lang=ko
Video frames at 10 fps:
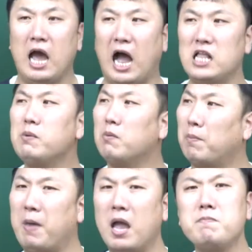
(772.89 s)

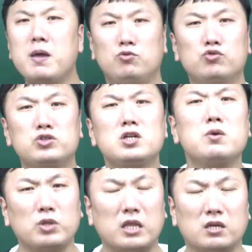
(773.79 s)
아니면 매일매일 뉴스를
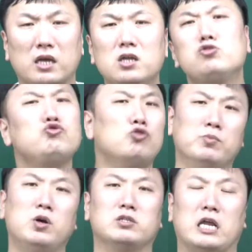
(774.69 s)
본다든가 이럴 수는
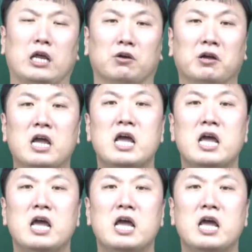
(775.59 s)
없는 거잖아요.